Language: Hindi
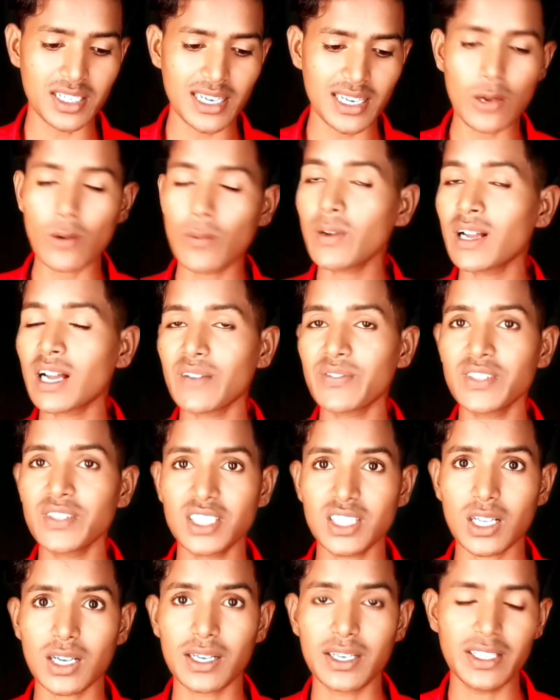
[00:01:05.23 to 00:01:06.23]
दे रहा है वो भी काफ़ी
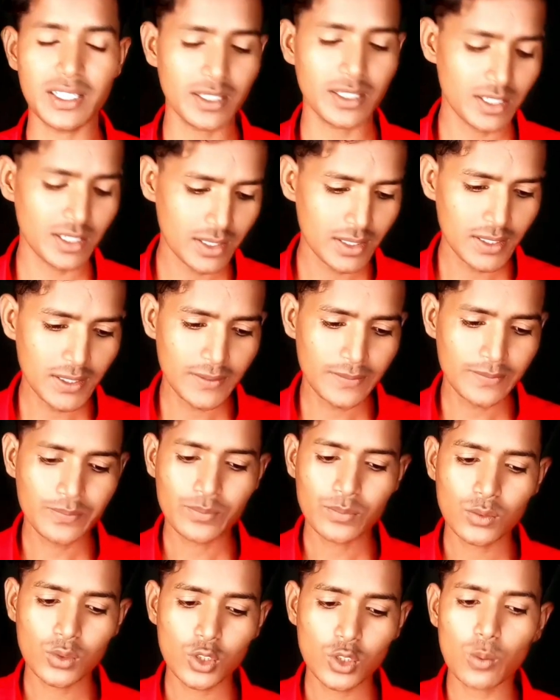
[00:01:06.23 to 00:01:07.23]
तगड़ी
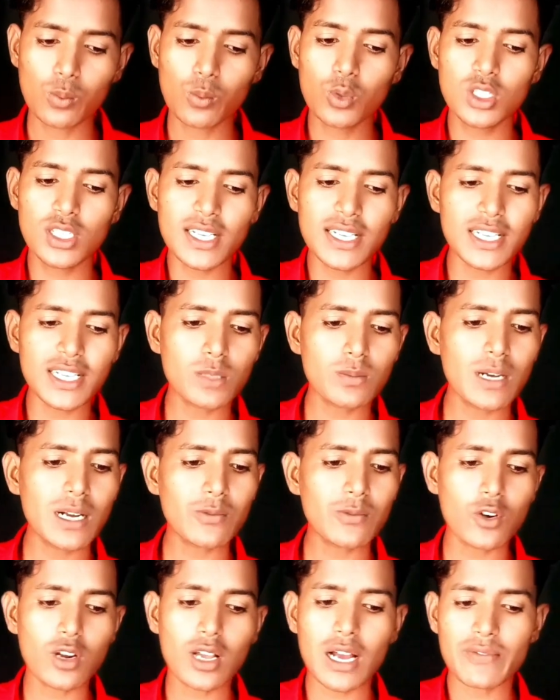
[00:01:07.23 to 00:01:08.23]
तो मुझे ये
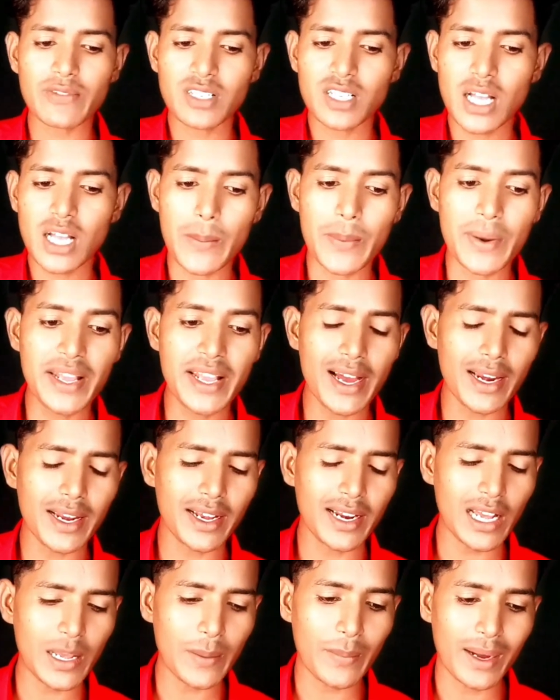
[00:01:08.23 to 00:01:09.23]
स्मार्टफोन काफ़ी ज़्यादा बढ़िया
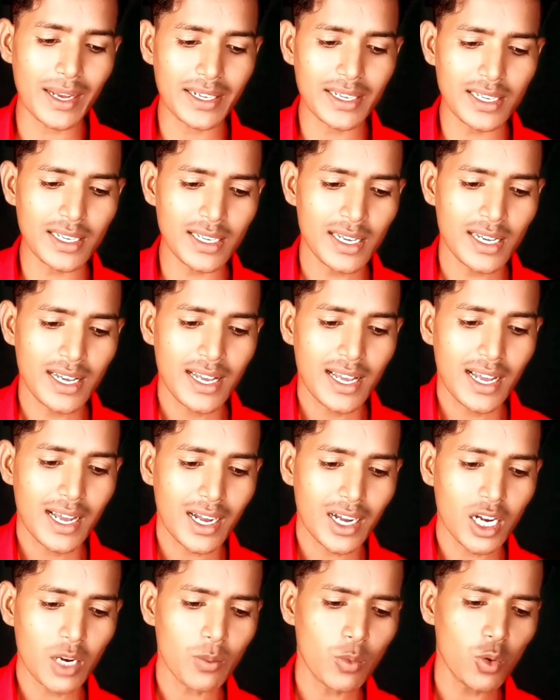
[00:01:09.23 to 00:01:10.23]
लग रहा है बाकी
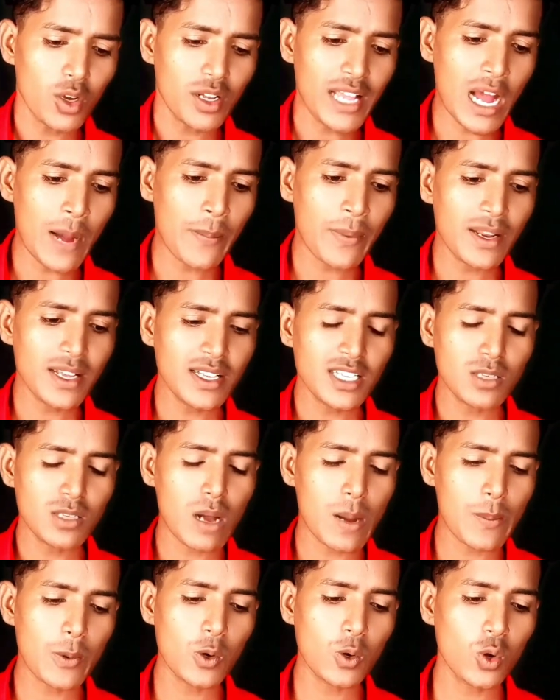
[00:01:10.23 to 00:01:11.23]
अगर हम लोग यहाँ पर इस
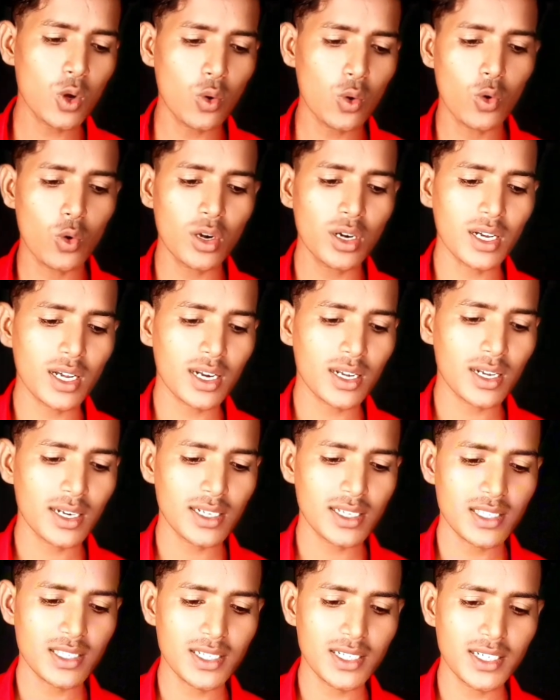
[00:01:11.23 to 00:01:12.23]
स्मार्टफोन को ऑन कर कर
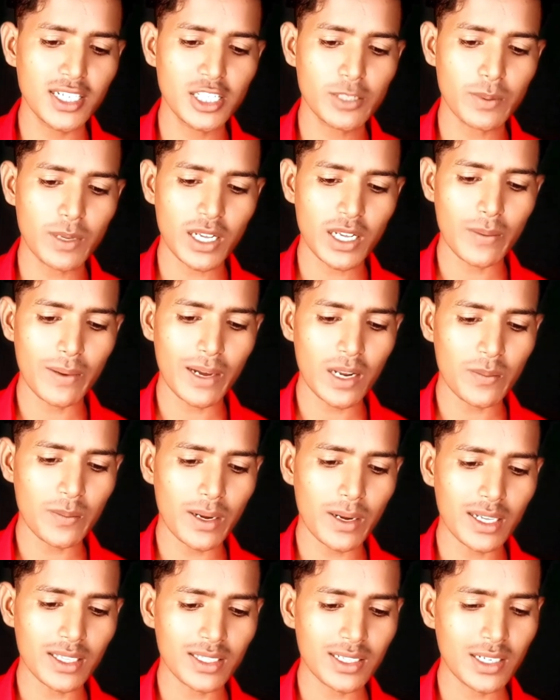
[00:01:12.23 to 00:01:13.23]
इसकी डिस्प्ले के बारे में
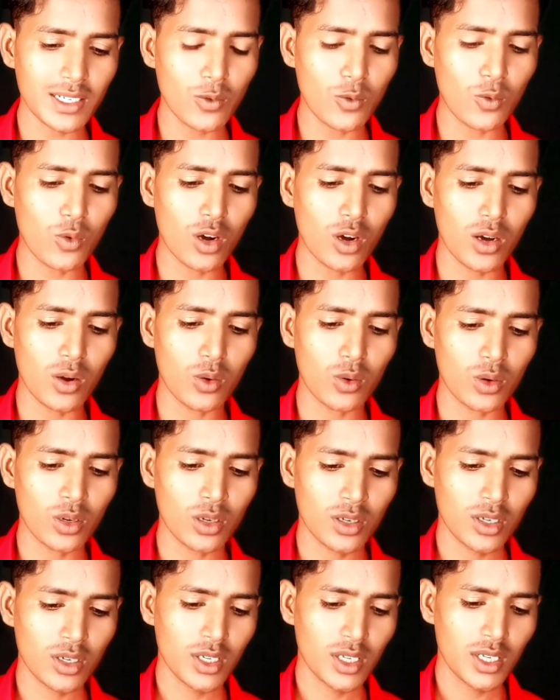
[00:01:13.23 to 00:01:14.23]
बात करें वाह
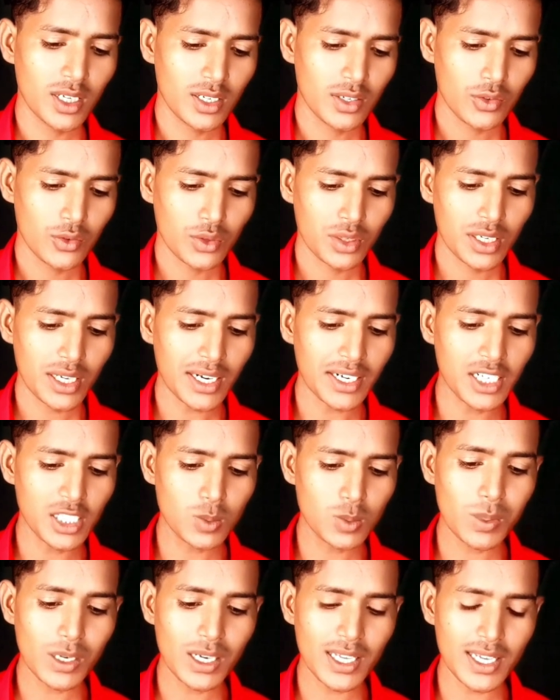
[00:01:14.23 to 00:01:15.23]
क्या
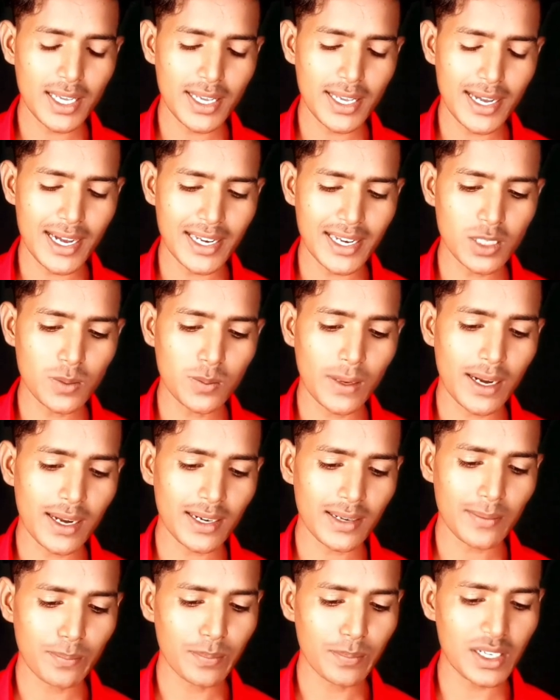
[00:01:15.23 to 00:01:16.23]
डिस्प्ले यार इस
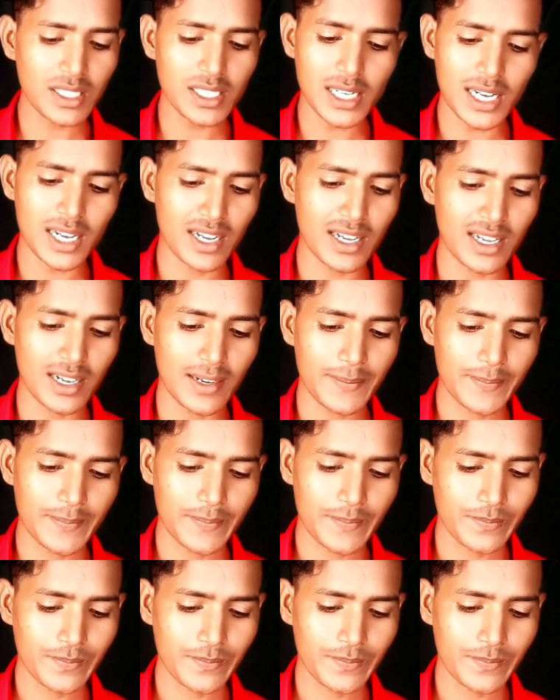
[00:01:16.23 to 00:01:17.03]
बार मज़ा आ गया